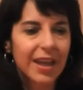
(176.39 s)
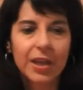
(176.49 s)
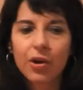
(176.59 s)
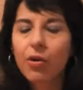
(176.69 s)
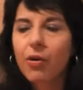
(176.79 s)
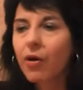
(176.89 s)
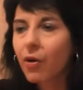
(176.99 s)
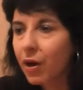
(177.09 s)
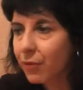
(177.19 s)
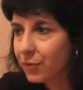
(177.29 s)
io
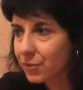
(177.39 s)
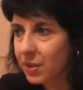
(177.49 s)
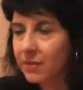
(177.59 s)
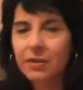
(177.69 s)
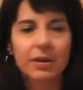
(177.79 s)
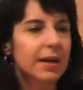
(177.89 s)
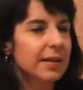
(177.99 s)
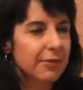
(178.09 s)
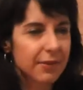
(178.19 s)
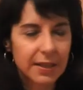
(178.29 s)
ho la fortuna di avere una
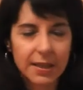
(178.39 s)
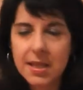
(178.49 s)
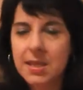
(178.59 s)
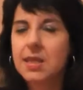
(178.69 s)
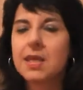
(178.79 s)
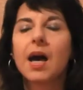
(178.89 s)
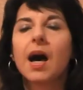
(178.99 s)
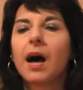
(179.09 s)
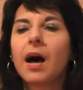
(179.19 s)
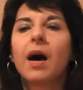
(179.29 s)
grande
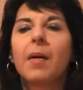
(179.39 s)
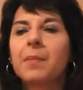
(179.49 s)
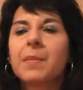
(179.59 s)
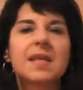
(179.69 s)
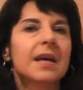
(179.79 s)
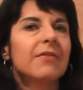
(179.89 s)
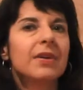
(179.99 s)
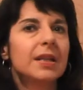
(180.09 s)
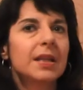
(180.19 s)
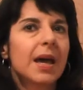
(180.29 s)
fantasia, mi serve
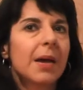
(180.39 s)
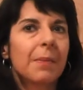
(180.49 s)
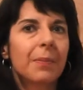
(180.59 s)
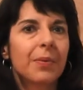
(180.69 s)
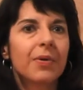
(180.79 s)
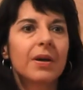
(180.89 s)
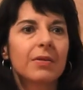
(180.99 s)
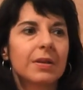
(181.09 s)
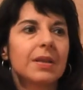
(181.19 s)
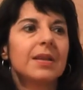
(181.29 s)
il tempo e
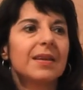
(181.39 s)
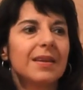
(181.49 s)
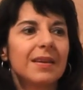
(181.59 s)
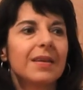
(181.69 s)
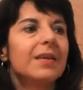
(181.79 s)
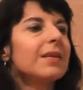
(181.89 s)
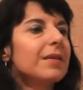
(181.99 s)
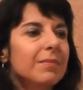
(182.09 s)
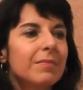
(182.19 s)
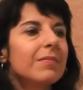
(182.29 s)
quindi
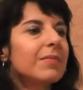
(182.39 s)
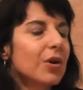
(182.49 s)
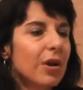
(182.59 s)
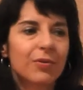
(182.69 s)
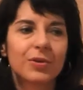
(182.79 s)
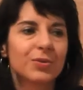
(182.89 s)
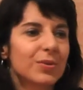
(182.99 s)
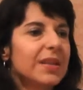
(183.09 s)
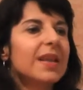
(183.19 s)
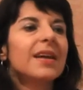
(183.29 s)
mm, ho la
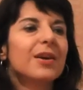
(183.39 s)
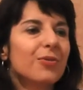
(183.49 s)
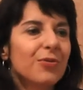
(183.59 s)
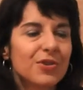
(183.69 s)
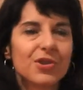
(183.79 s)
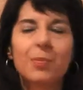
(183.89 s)
fortuna di andare in ufficio a